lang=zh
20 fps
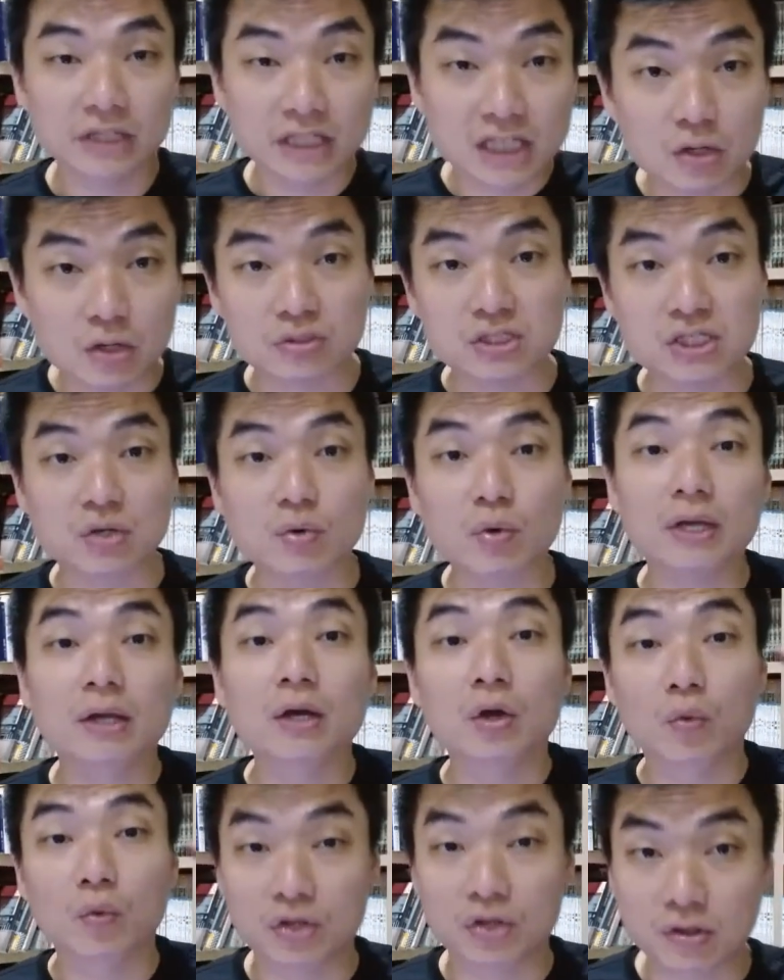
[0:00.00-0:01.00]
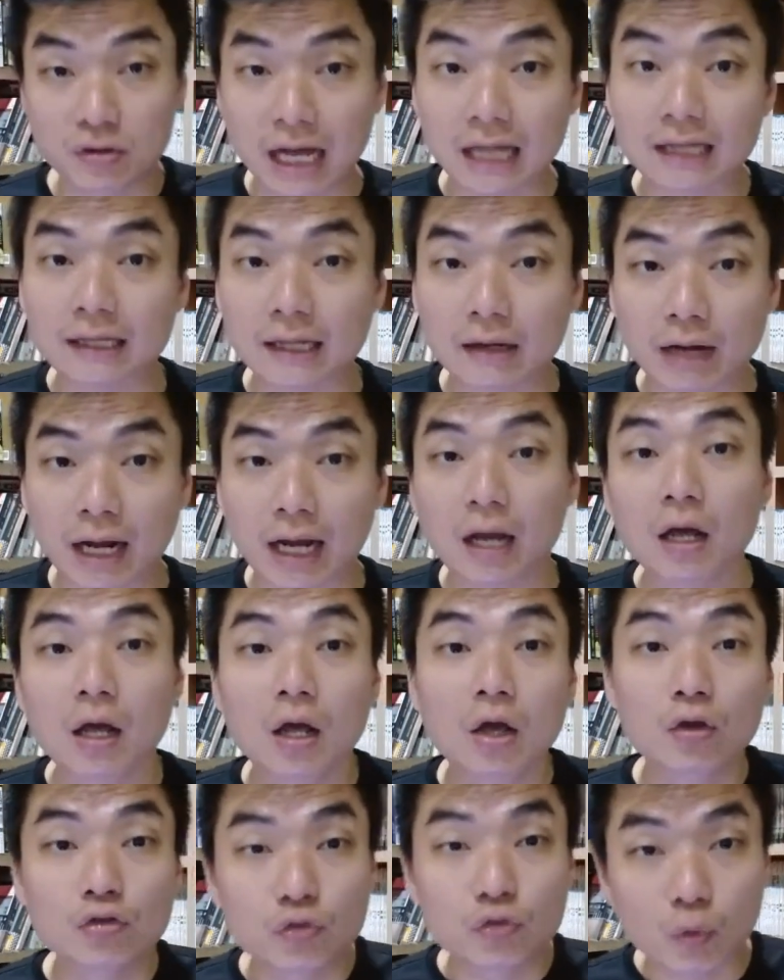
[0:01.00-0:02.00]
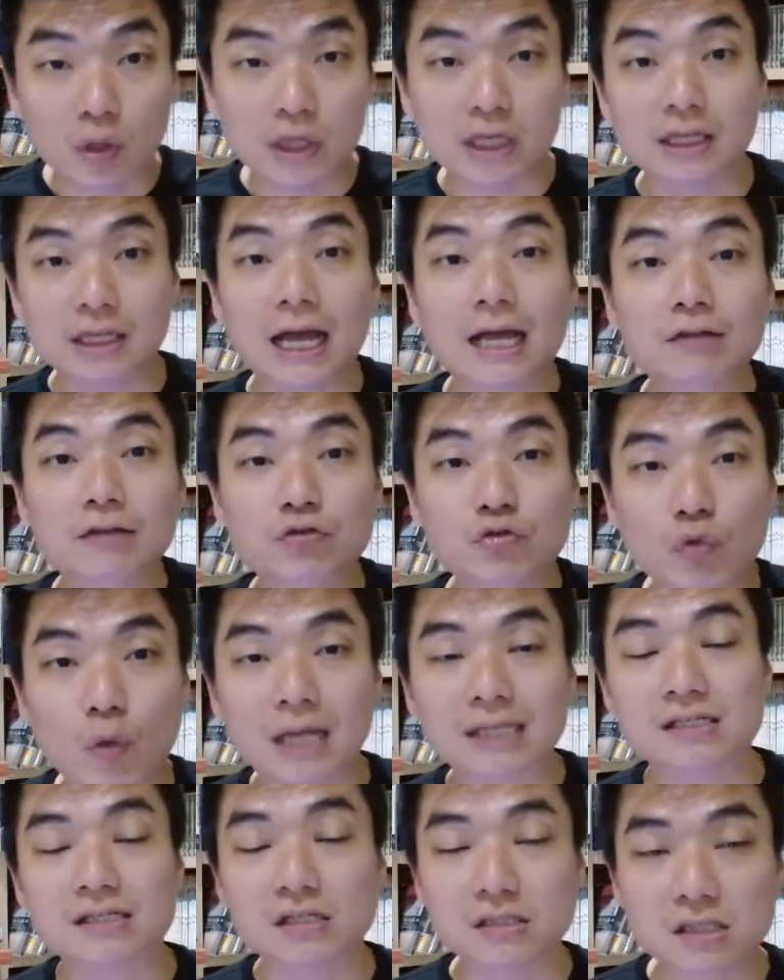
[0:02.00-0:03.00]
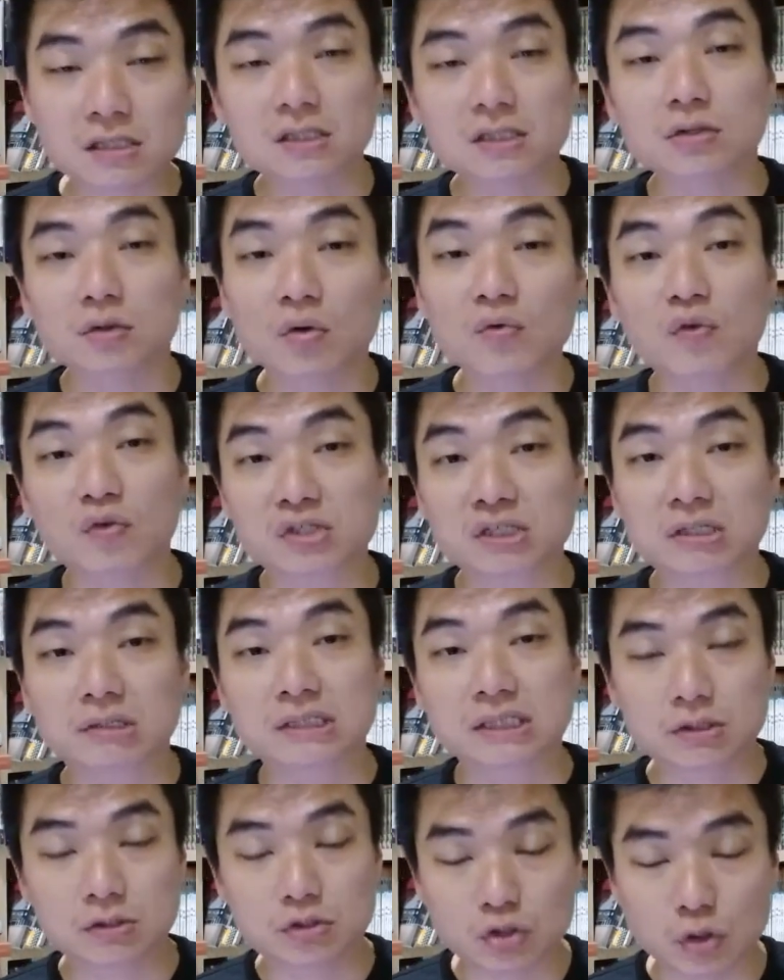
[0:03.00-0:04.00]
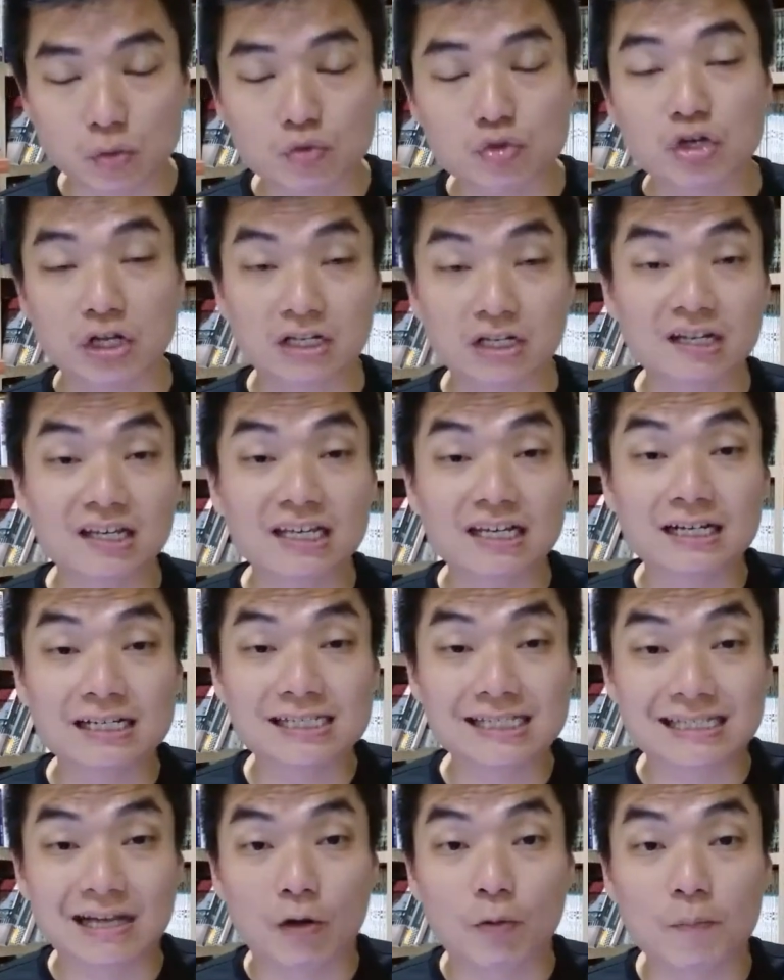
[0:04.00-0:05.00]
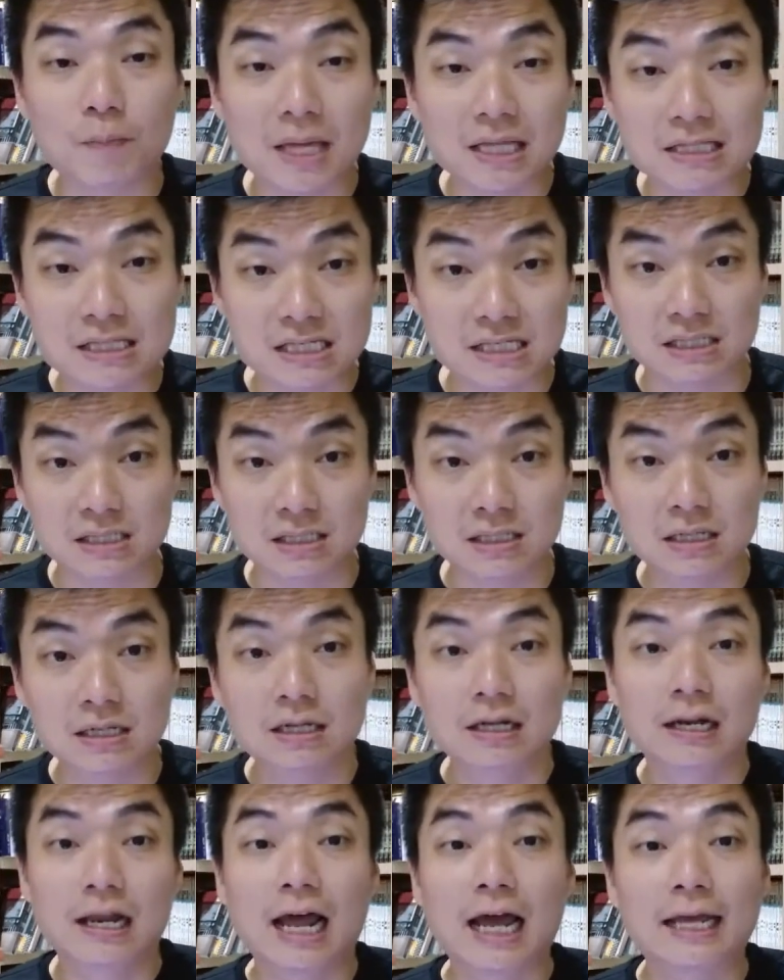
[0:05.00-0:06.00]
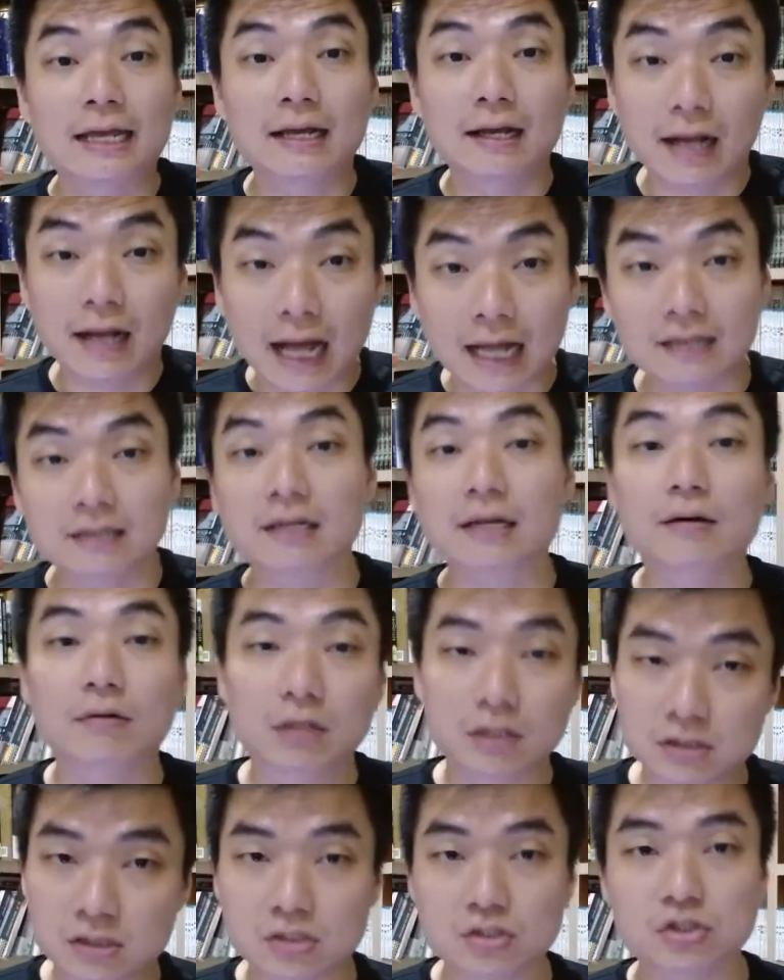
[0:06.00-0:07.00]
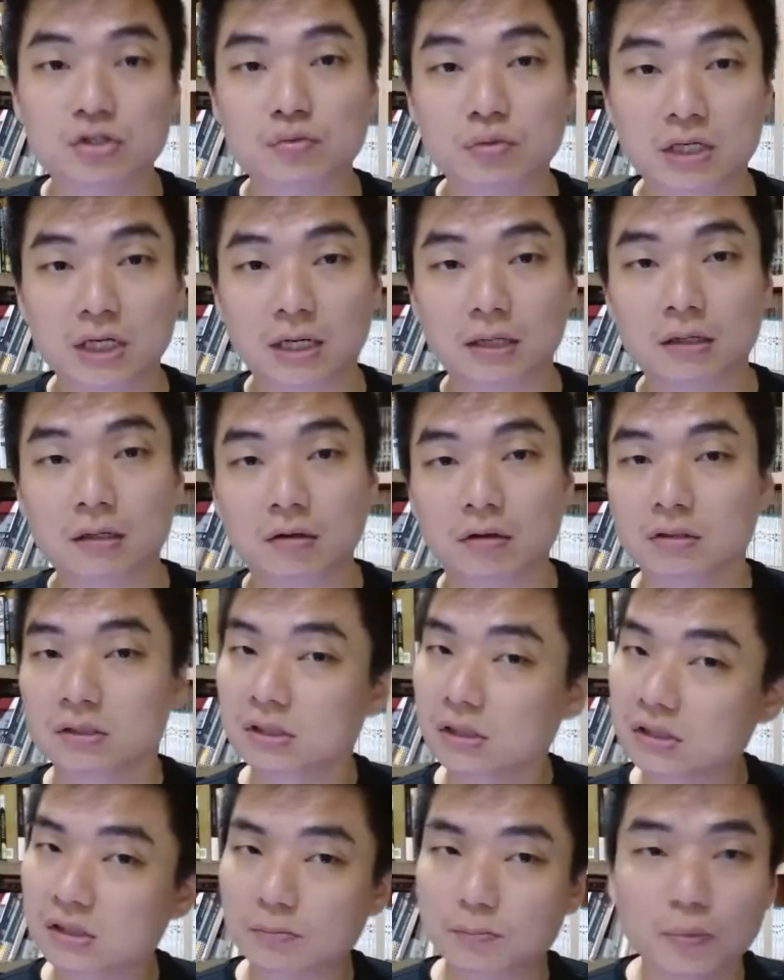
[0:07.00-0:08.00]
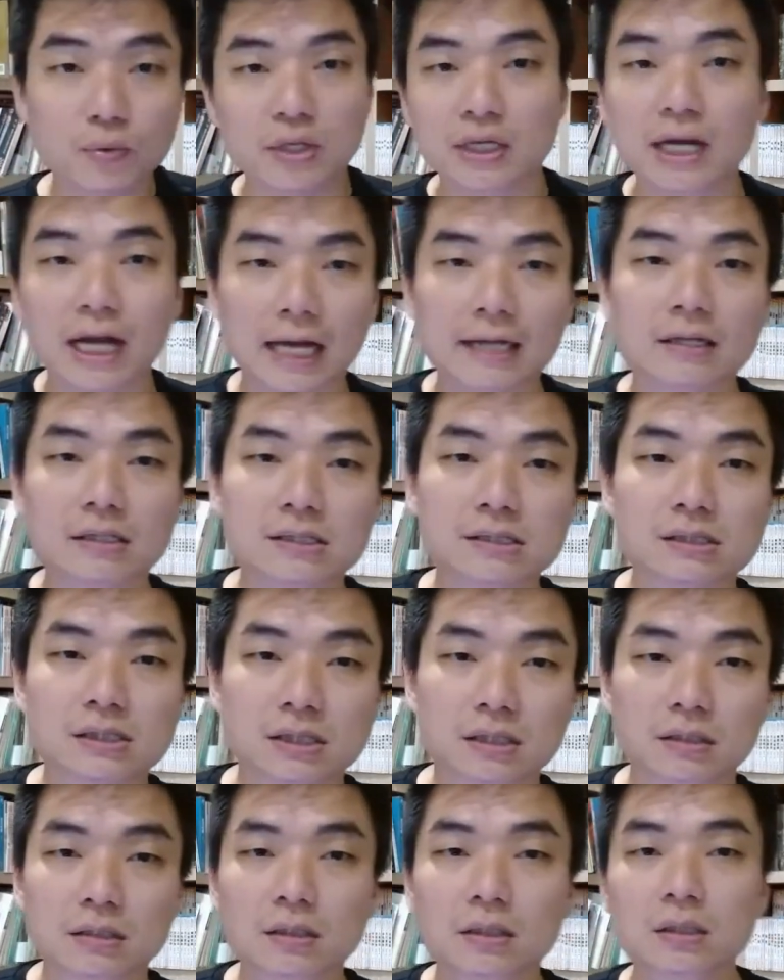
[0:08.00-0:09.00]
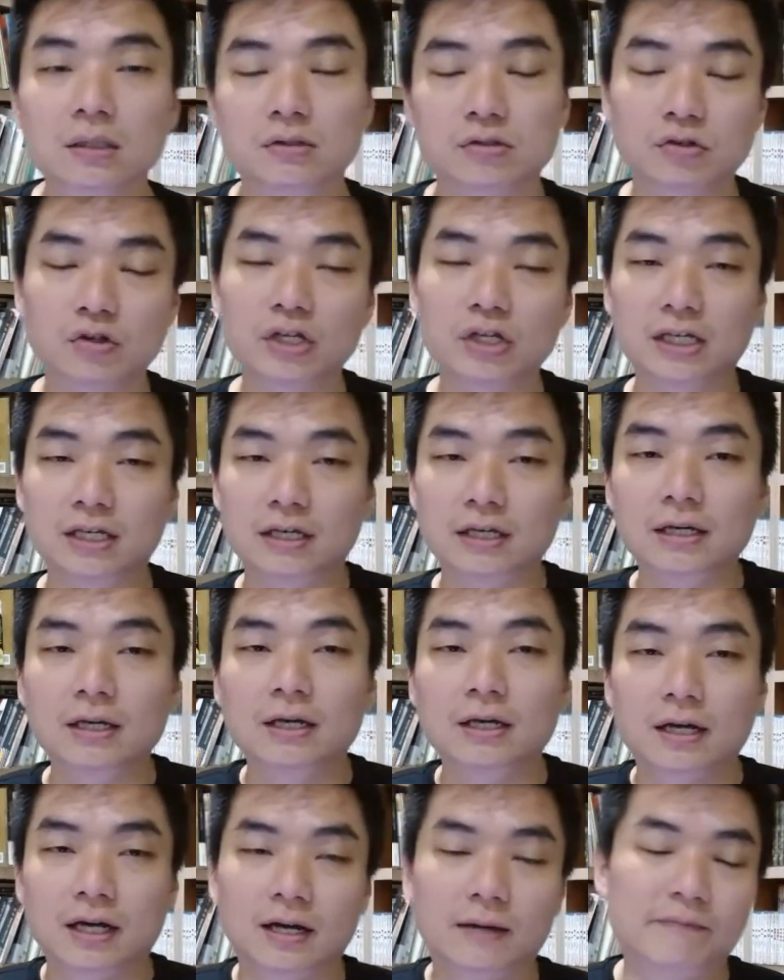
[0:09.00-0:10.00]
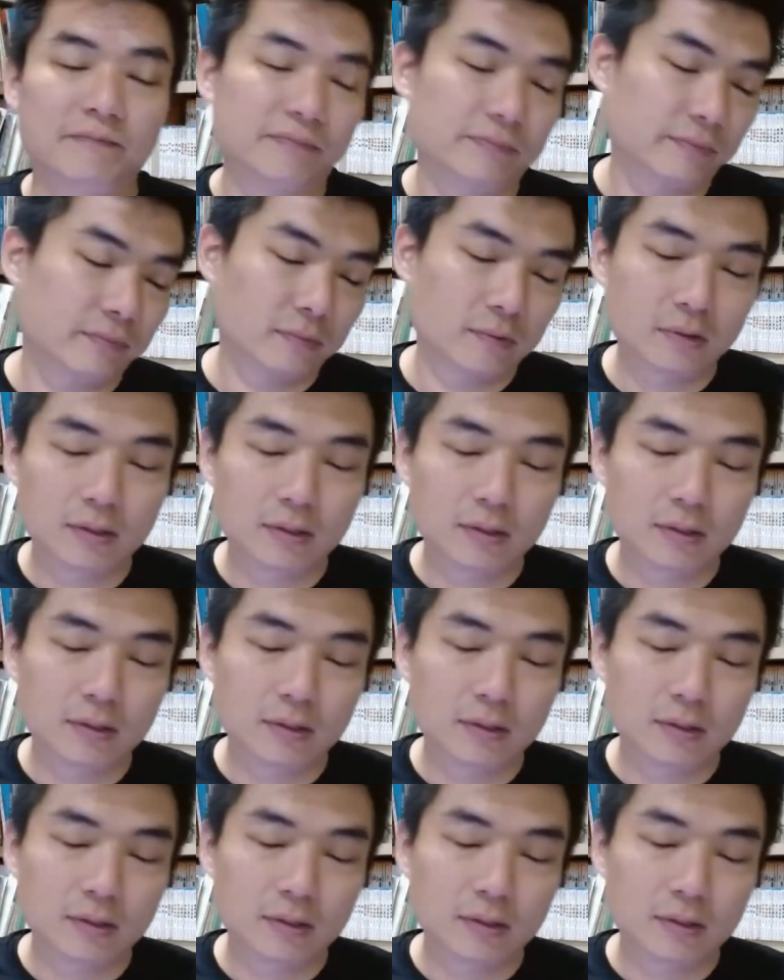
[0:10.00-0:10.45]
一有机会我就干掉他，所以他抓着这次柔浮镇周选的一个小辫子来干掉了郑修强。哦，这是不应该的事情。所以，嗯。